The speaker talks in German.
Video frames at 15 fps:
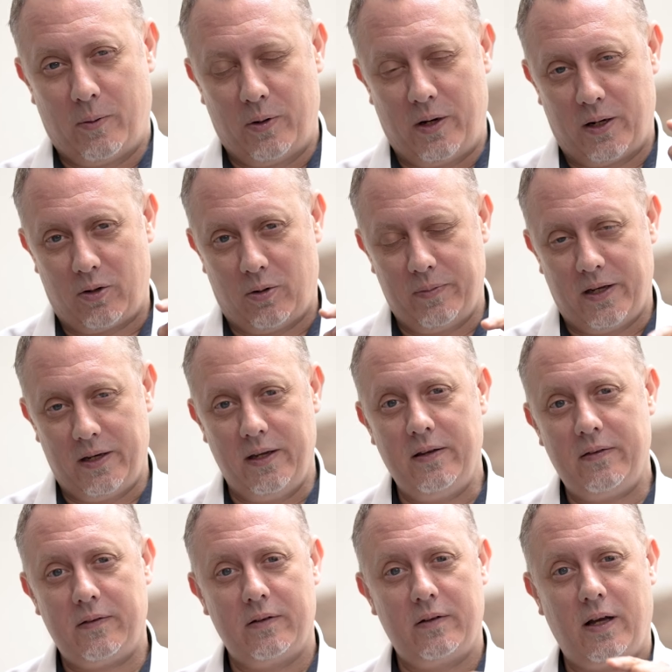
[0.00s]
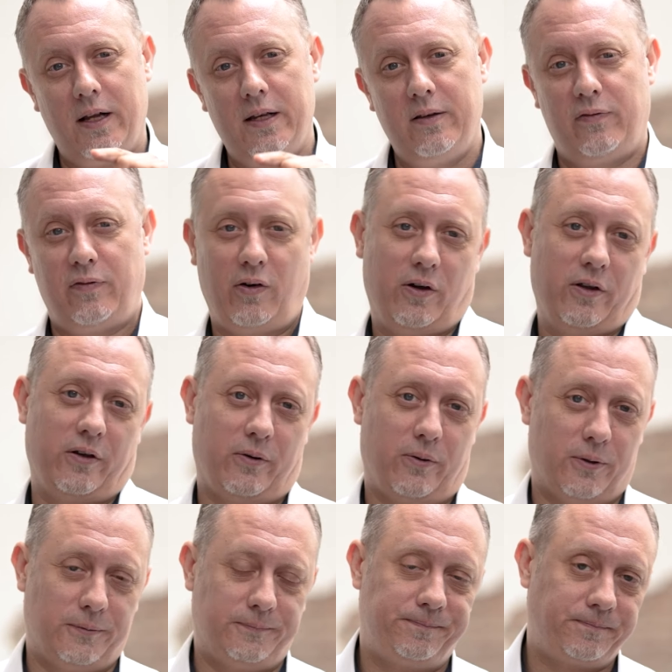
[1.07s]
Und dann kommt der nächste Teil, die
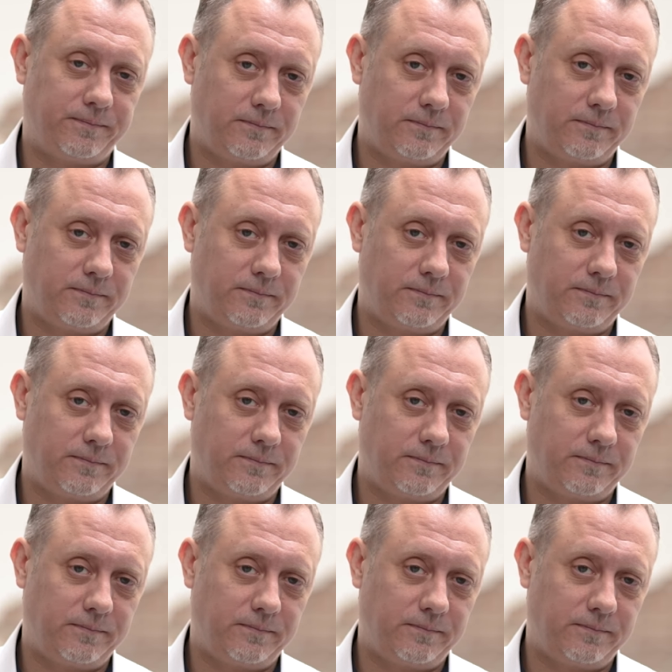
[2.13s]
Förderung.